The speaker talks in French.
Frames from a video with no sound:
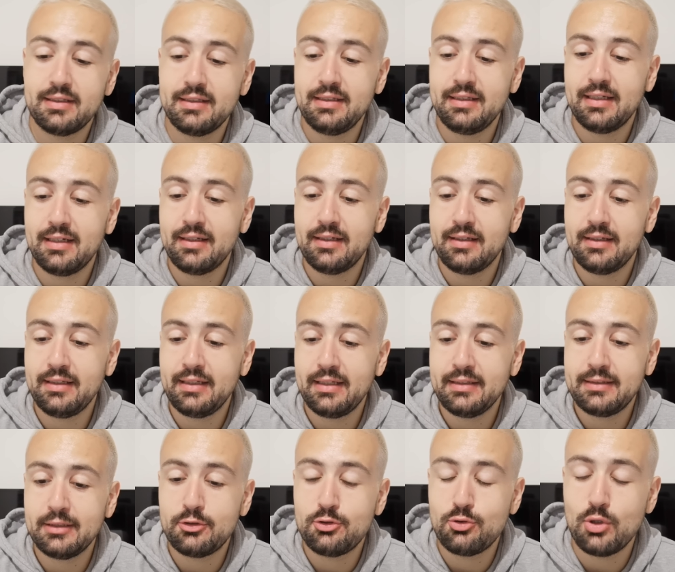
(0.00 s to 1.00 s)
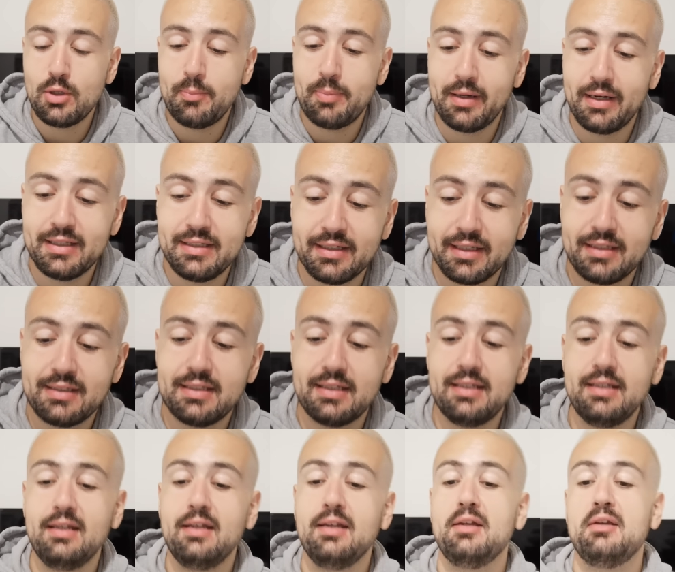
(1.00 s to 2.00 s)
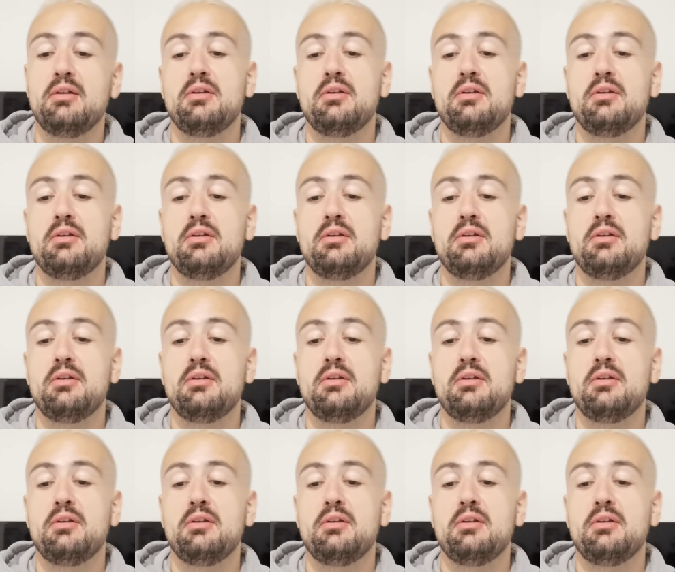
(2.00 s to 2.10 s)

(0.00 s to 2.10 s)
il a, été tué par Enrique.